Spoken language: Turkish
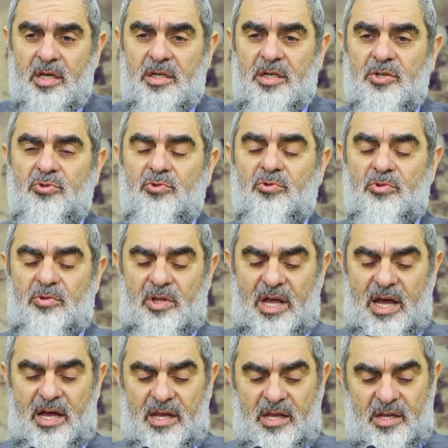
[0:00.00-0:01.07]

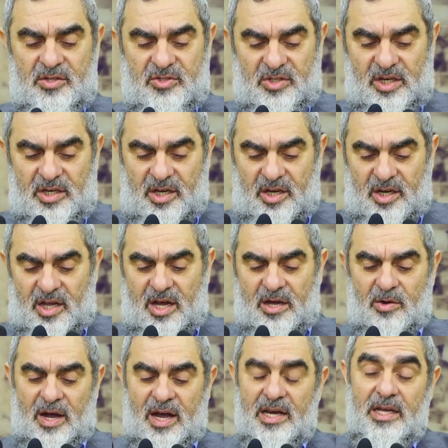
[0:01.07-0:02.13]
Resulullah
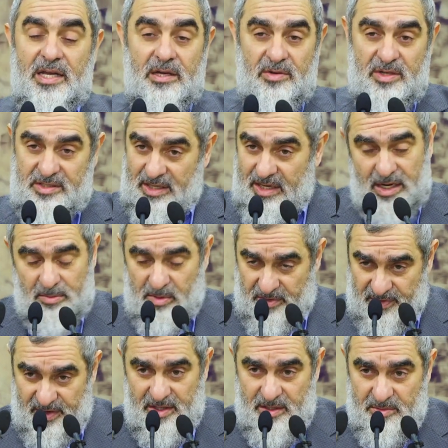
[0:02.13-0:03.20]
sallallahu aleyhi ve sellem
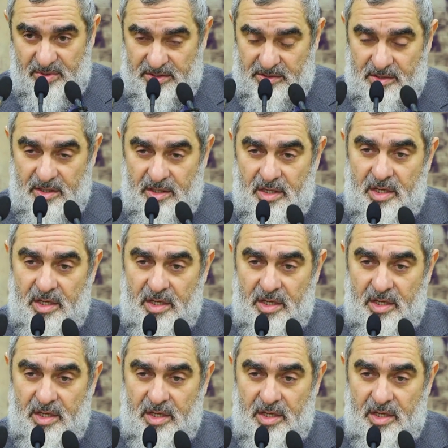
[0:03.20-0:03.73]
Efendimiz